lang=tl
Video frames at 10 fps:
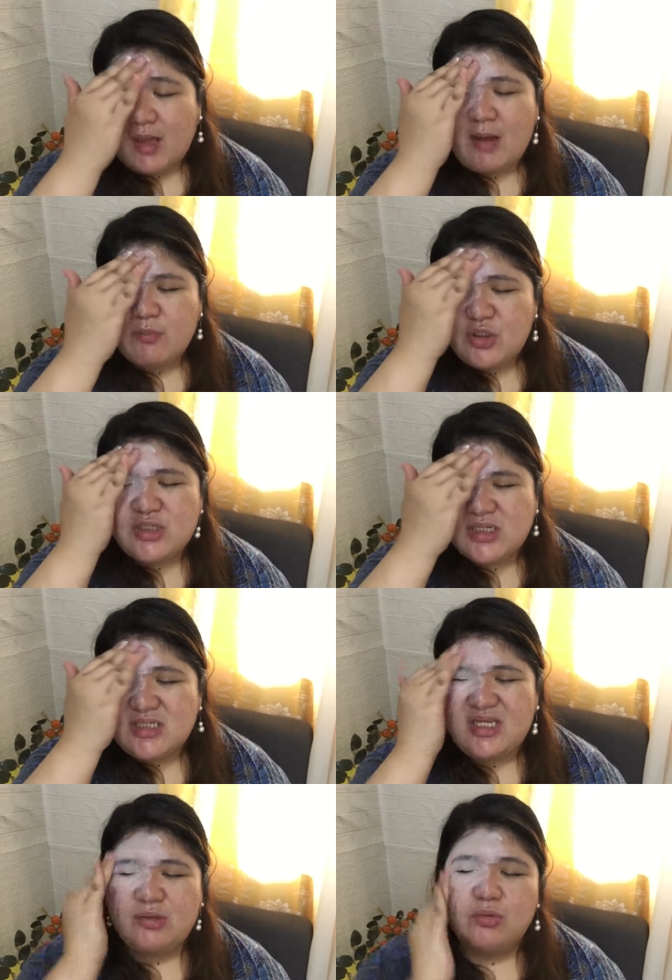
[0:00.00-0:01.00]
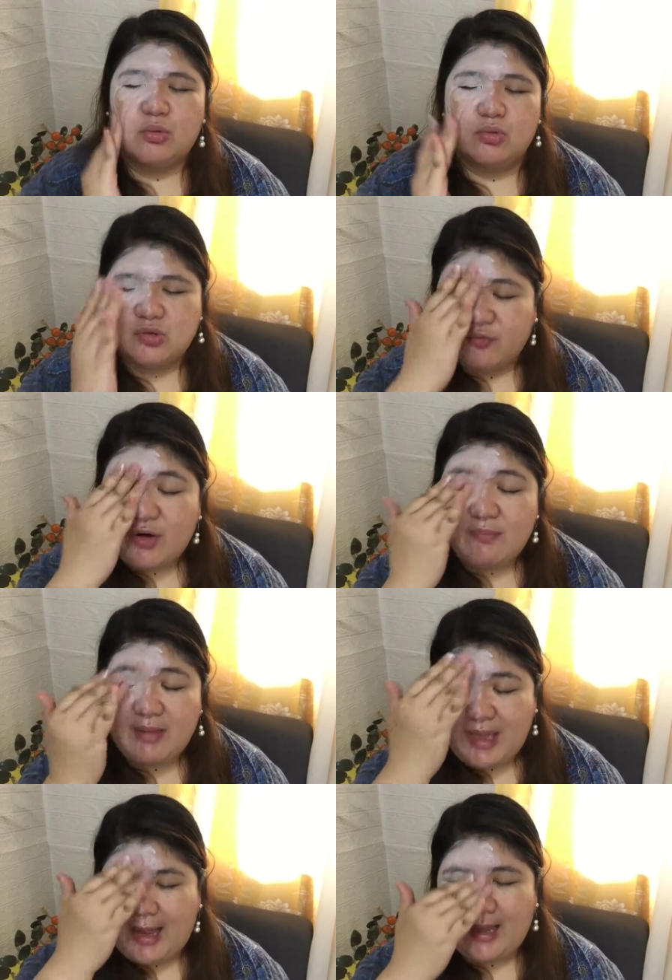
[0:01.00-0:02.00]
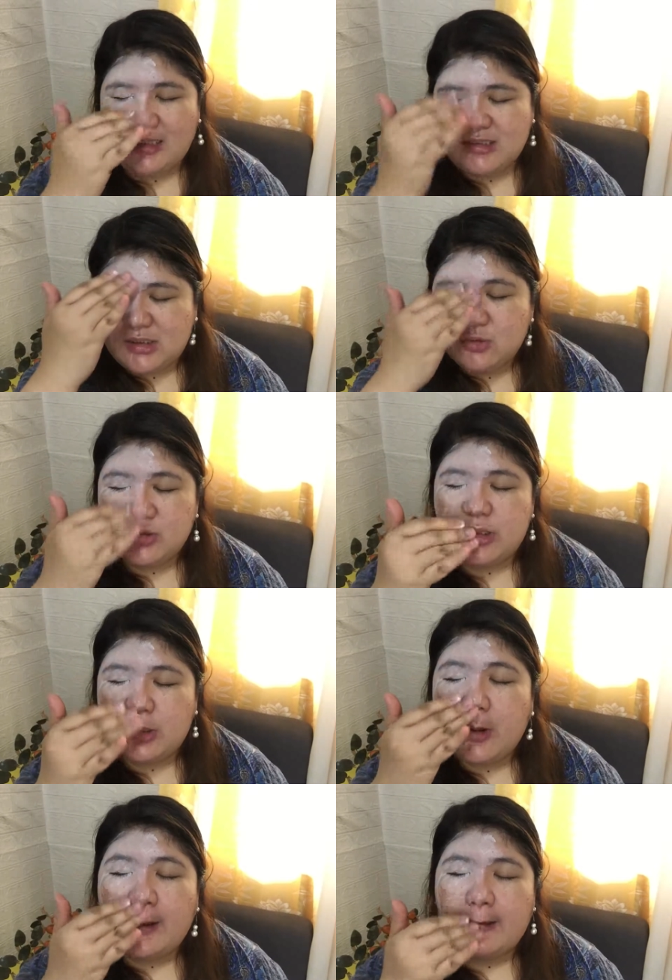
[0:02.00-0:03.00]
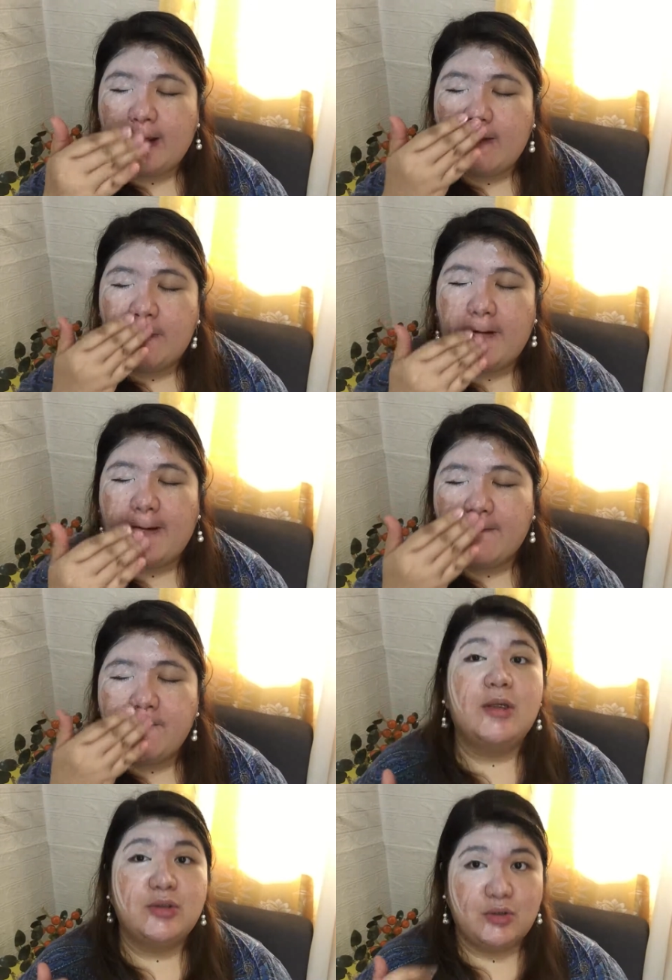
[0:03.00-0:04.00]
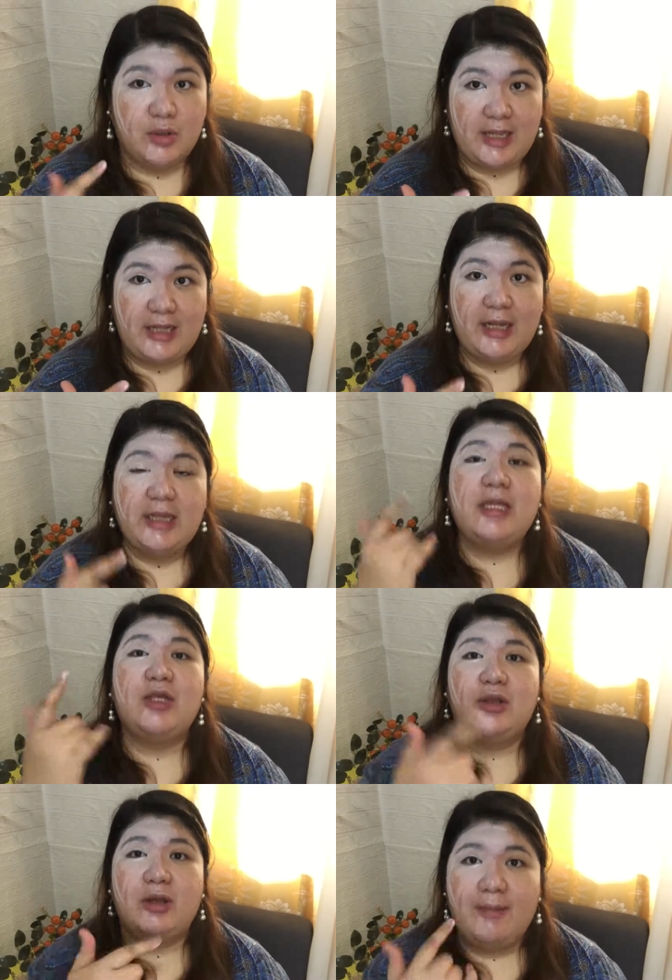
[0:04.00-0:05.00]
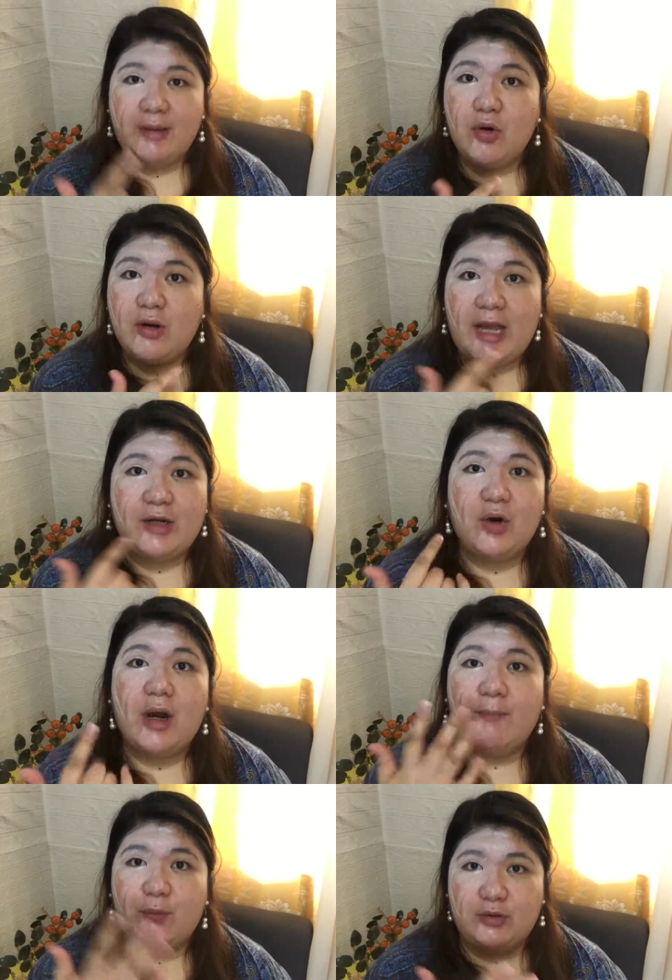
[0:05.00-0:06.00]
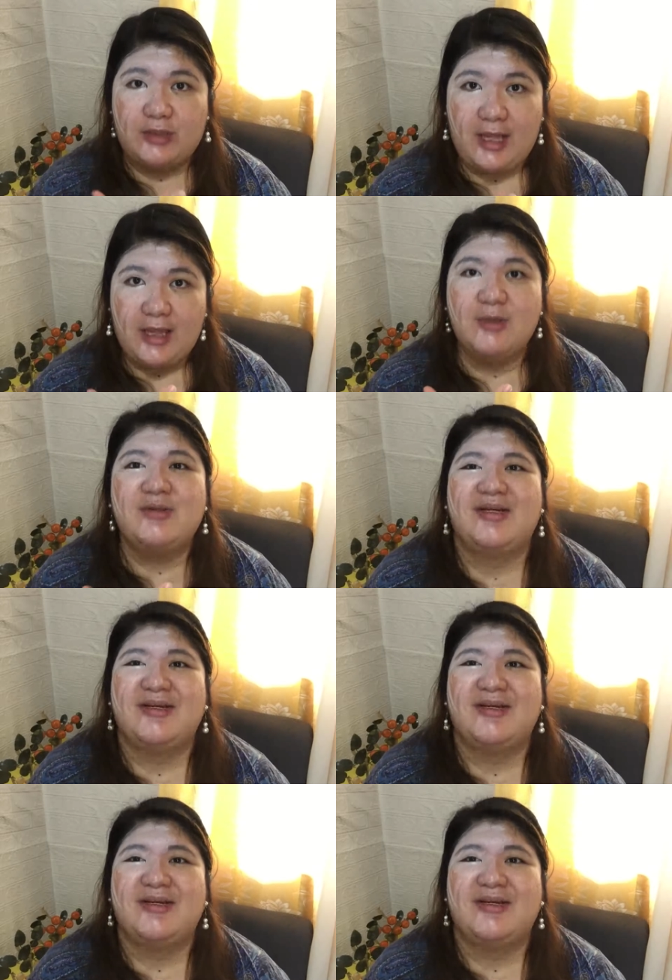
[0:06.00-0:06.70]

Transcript: Amoy siyang citrus. For me ha, citrus yung kanyang amoy. So ayan, nakita nyo naman kung gaano kaputi.